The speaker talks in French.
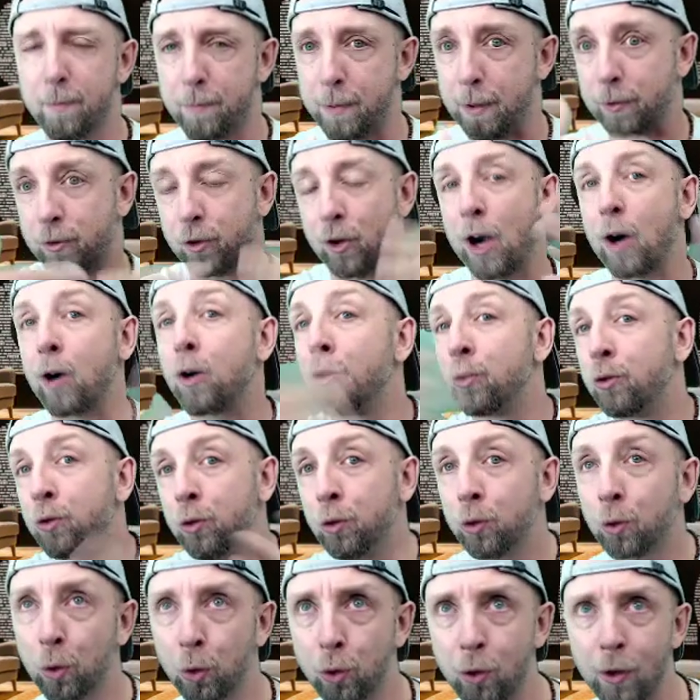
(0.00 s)
parce qu'à cause
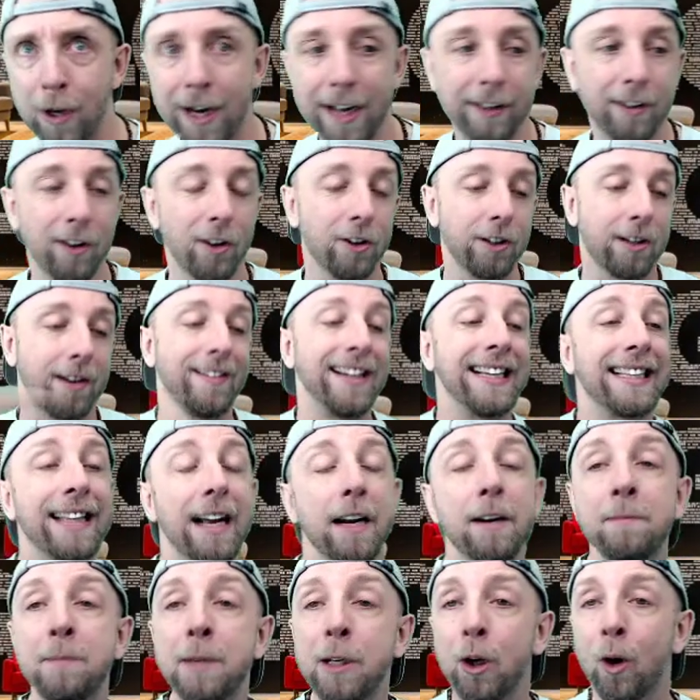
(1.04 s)
du truc de l'attente, j'avais éteint
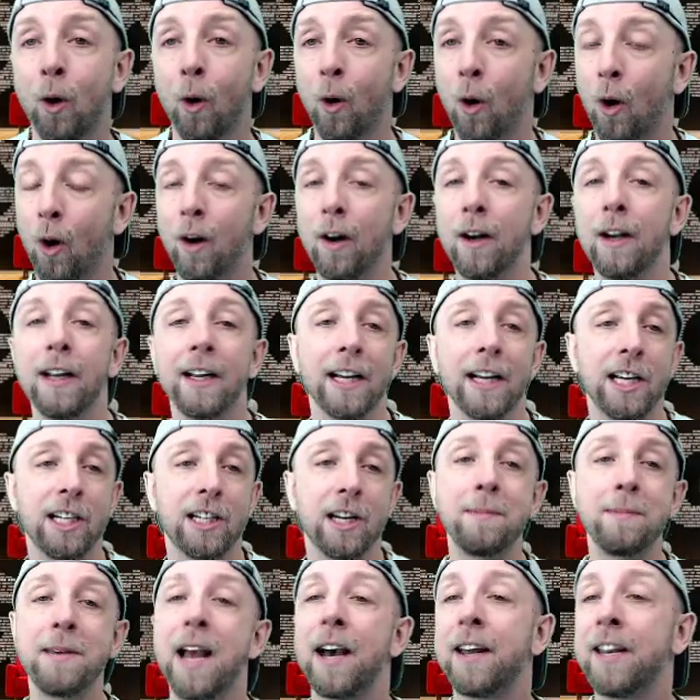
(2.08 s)
le micro et
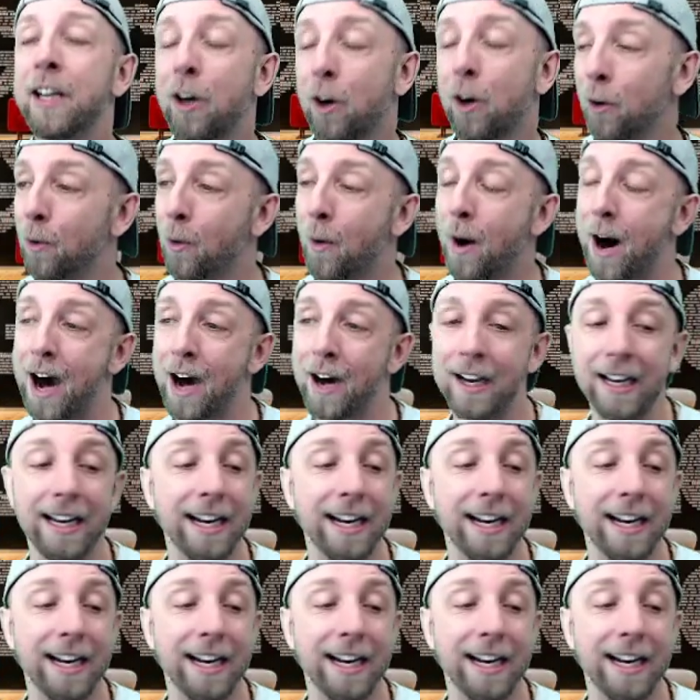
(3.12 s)
j'ai mis un écran noir.